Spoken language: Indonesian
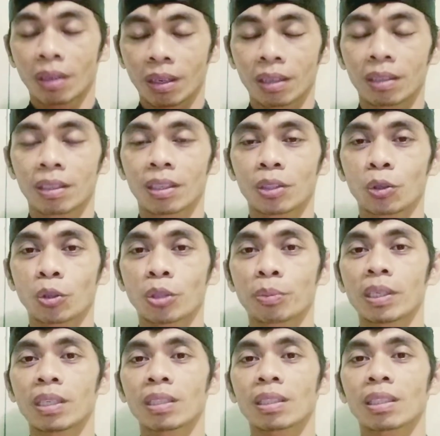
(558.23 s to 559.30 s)
uh,
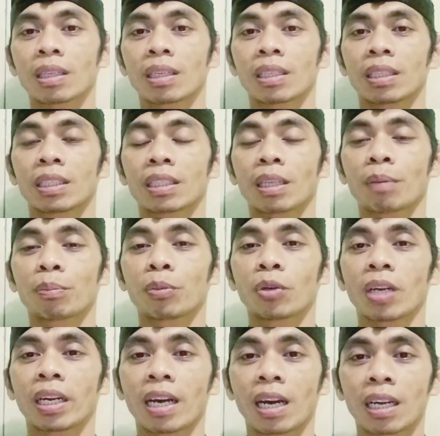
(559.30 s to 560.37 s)
semua sani sampun
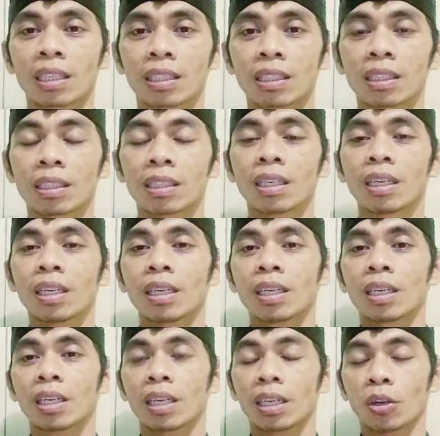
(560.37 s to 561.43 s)
ledang arsa
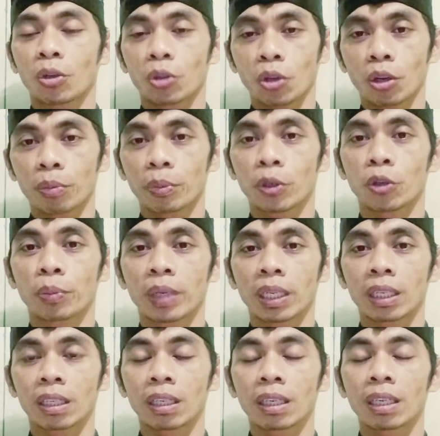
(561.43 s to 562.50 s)
eh, nonton video
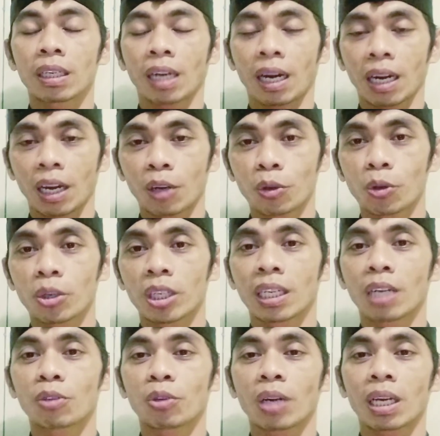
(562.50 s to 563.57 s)
peniki kerang langkung di
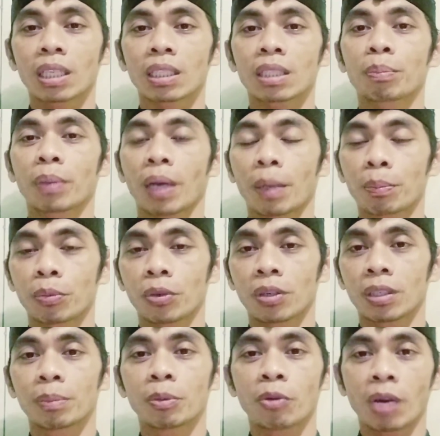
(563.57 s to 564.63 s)
tiang nunas
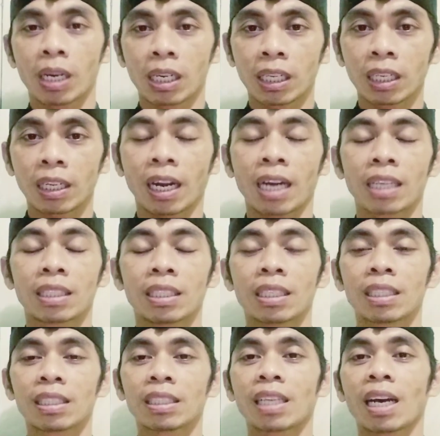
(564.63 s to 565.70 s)
pengampura wali
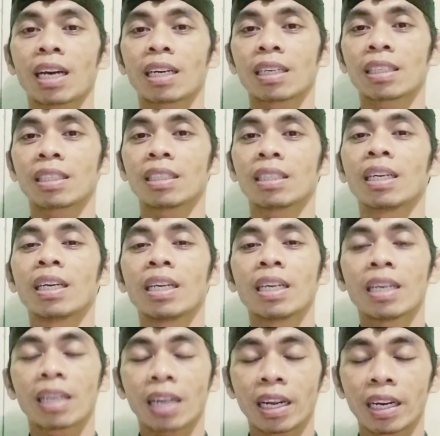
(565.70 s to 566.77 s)
rahajeng nyangre
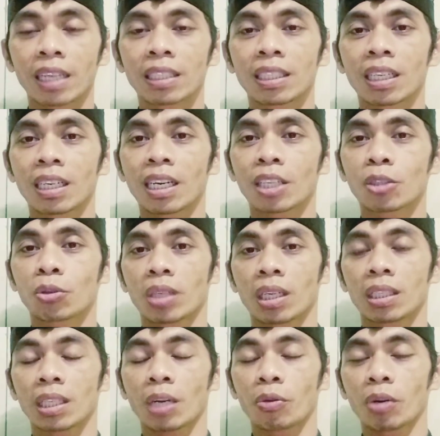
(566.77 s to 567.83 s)
rainan jagat
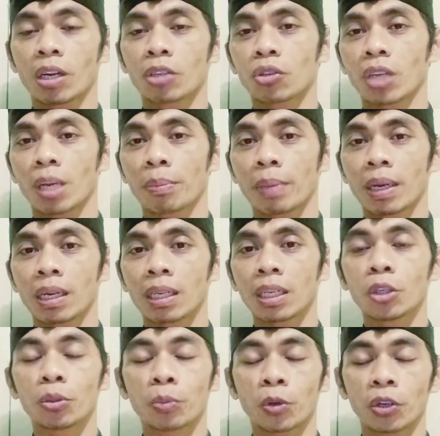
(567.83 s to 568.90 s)
sugian jawulan sugian
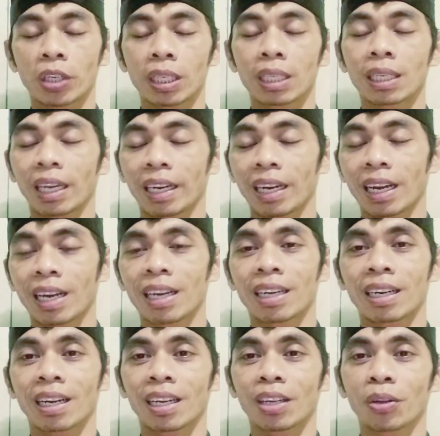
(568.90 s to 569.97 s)
Bali dumogi kena
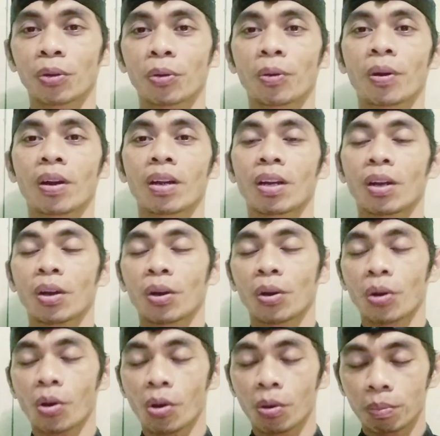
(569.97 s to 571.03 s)
rahayu
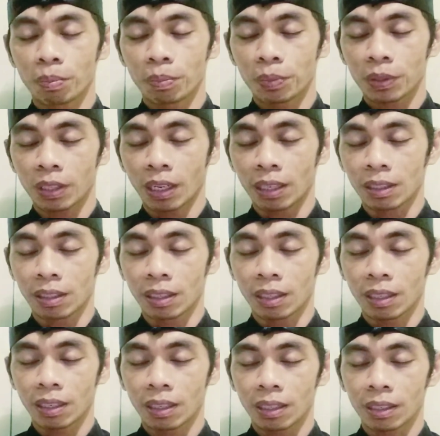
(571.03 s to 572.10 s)
Om
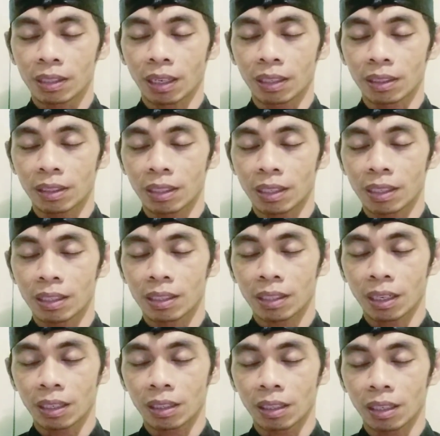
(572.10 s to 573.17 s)
santih santih
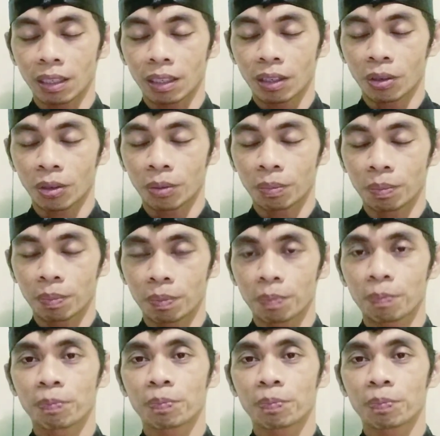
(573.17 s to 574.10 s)
santih Om